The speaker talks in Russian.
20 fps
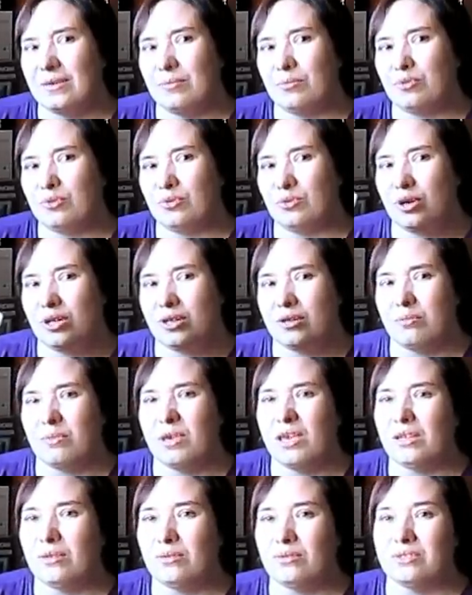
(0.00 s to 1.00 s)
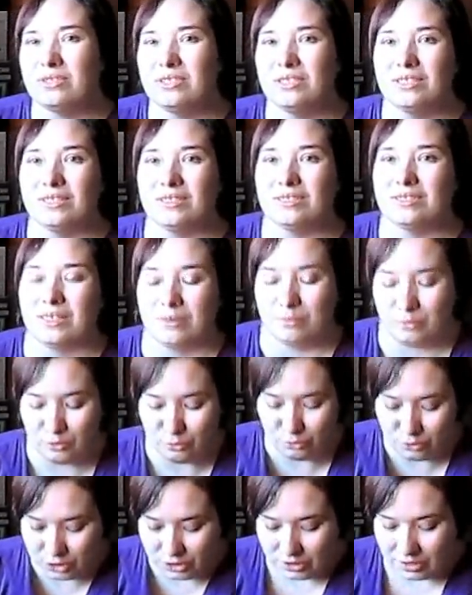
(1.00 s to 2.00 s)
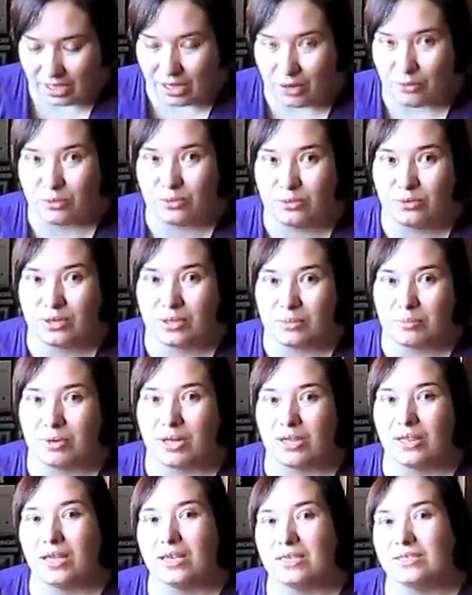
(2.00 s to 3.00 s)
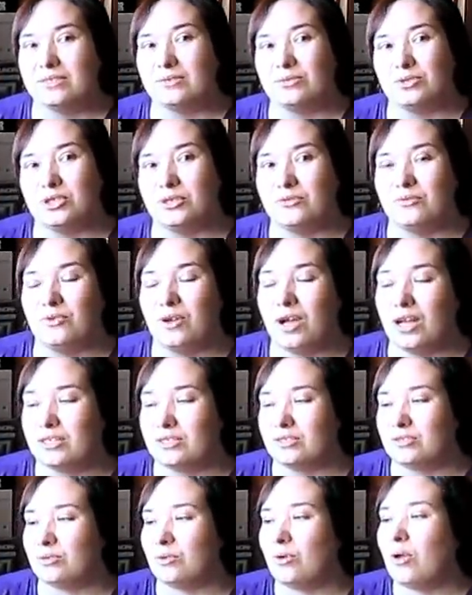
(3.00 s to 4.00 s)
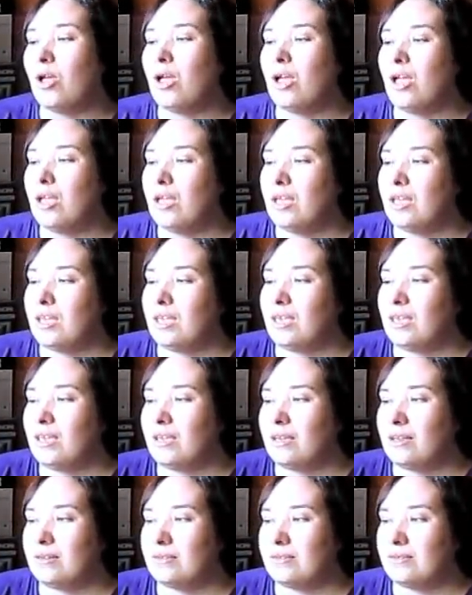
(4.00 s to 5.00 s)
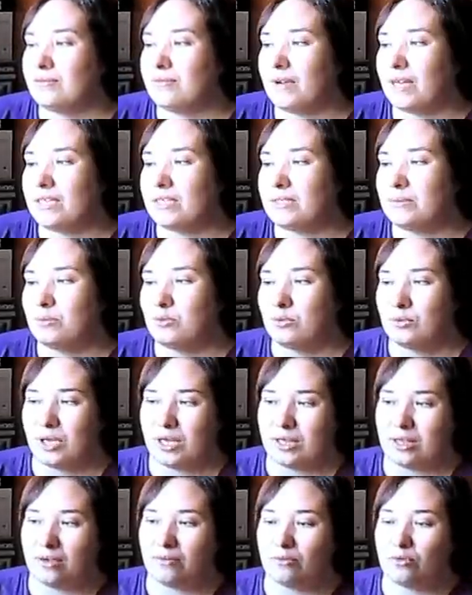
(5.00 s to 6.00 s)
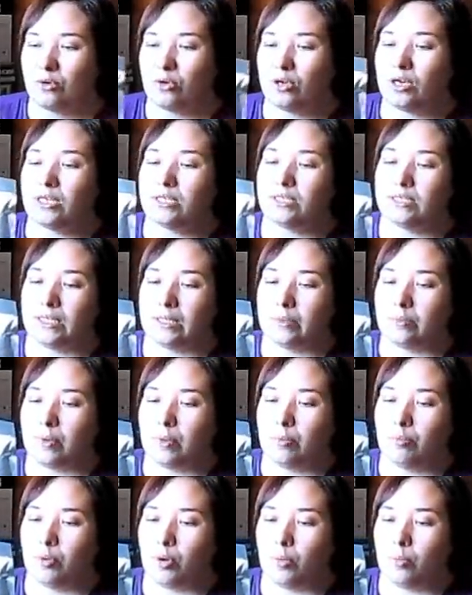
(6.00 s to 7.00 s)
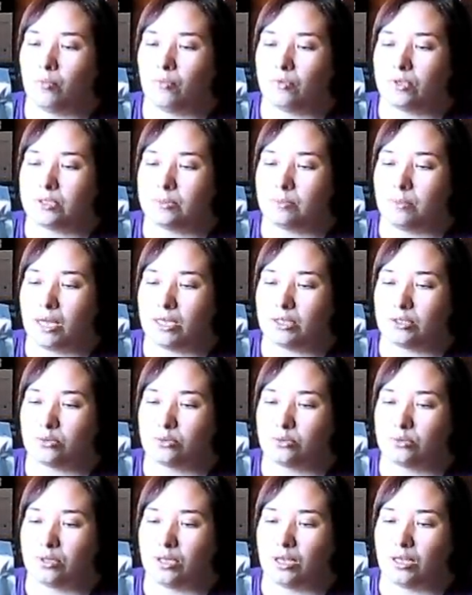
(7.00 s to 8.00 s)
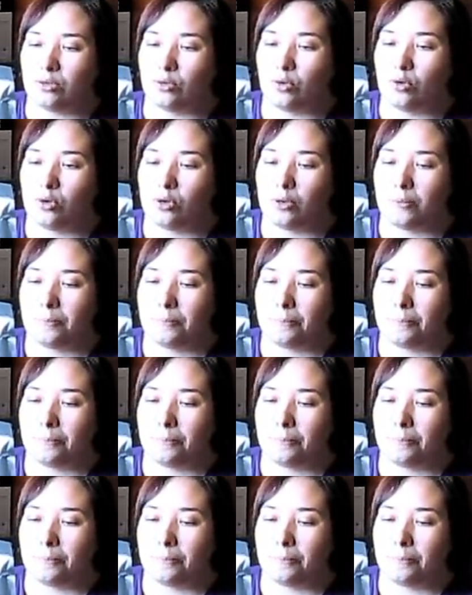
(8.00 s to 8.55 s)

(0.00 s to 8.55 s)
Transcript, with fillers: буду отмену делать, там куча народу набралась уже в кассу, и возьму. Я давно хотела попробовать маску для ног,